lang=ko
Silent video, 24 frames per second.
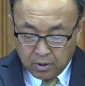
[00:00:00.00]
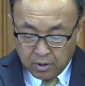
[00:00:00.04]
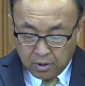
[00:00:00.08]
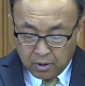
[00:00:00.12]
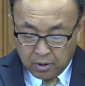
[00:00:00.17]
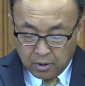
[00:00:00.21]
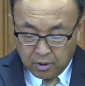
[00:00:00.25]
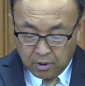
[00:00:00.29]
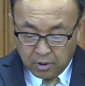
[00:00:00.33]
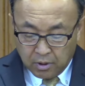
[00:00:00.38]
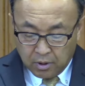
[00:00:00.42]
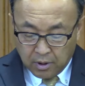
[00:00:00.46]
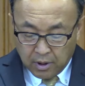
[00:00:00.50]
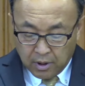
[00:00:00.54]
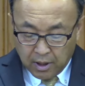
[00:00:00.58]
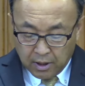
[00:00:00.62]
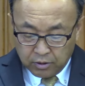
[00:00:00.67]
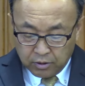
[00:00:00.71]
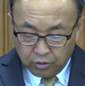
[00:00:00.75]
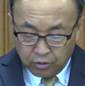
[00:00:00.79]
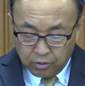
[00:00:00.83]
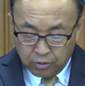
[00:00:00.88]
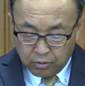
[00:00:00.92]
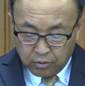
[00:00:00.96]
어,
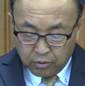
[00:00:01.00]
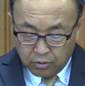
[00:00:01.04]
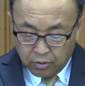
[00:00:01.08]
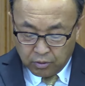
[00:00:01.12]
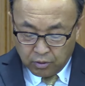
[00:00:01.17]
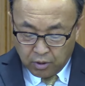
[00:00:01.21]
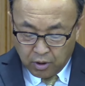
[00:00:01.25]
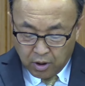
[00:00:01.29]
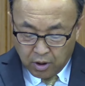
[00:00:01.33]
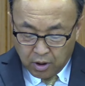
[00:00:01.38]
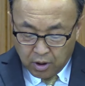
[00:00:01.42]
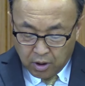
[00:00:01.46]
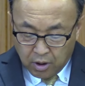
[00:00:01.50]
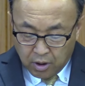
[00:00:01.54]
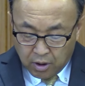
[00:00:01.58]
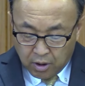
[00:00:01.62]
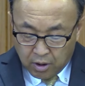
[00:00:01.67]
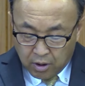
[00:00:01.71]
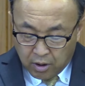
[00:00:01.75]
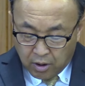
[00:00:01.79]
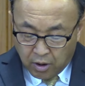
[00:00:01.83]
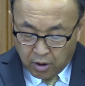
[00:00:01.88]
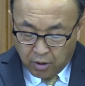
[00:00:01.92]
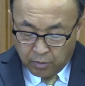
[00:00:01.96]
아주
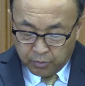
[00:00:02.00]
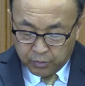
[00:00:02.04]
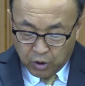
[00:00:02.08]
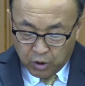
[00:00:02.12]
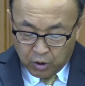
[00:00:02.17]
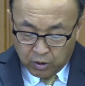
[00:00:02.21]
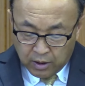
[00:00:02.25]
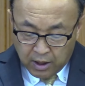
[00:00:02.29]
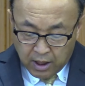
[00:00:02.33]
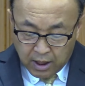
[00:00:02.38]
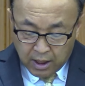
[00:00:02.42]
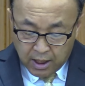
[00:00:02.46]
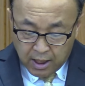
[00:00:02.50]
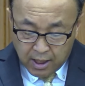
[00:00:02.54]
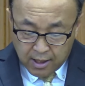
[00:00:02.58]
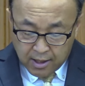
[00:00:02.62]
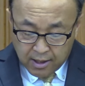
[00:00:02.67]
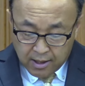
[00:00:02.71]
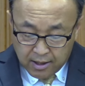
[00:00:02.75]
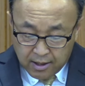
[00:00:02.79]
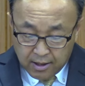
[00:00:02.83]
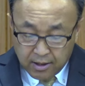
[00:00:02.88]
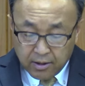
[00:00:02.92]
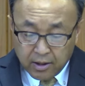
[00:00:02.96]
엄청나게
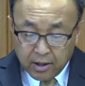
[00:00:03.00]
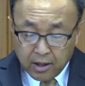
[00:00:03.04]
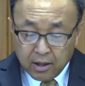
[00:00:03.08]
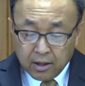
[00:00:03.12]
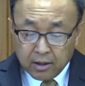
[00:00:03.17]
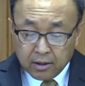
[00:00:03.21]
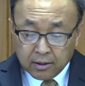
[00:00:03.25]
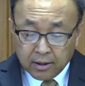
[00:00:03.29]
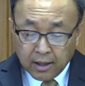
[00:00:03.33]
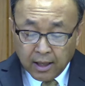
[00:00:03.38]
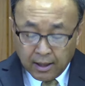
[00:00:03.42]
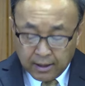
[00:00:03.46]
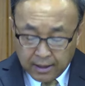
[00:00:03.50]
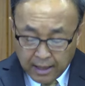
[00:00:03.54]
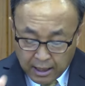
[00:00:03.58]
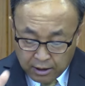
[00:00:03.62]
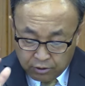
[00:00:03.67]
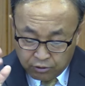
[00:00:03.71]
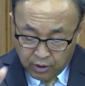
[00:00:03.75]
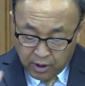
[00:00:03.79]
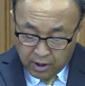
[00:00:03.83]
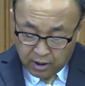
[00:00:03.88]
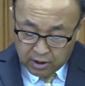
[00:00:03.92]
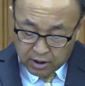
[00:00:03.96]
내가
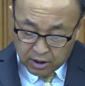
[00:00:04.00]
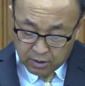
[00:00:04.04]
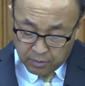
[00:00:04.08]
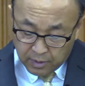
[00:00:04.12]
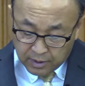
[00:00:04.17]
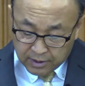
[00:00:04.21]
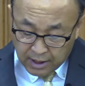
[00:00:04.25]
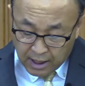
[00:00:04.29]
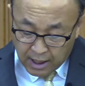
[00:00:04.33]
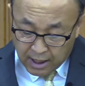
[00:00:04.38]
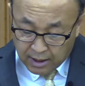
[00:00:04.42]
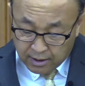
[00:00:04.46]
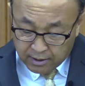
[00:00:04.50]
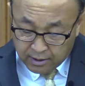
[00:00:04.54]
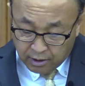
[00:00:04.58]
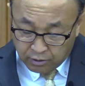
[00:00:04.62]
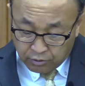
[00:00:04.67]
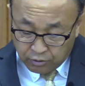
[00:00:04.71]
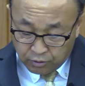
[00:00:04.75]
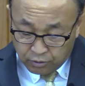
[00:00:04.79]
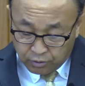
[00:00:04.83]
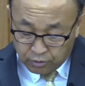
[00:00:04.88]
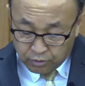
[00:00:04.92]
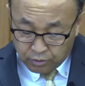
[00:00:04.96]
나중에 11장 할
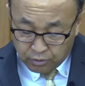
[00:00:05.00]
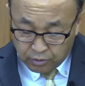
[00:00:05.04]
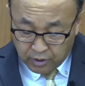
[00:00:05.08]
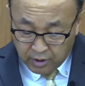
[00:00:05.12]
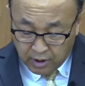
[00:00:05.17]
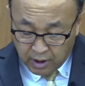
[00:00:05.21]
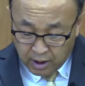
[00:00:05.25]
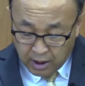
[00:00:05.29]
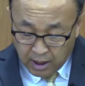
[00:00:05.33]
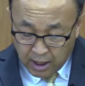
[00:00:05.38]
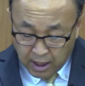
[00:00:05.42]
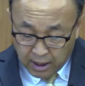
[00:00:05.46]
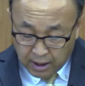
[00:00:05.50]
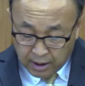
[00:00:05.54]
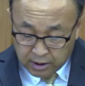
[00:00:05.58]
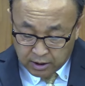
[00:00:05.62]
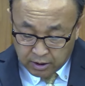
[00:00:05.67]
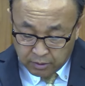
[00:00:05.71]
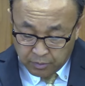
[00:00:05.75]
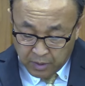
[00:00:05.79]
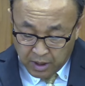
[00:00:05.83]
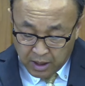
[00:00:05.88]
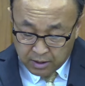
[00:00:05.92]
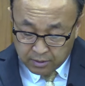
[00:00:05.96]
때도
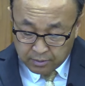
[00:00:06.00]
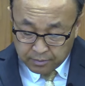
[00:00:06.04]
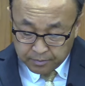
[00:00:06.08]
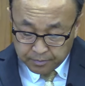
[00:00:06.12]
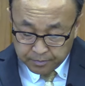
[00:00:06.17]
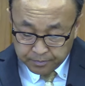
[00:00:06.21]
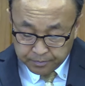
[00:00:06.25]
얘기하겠지만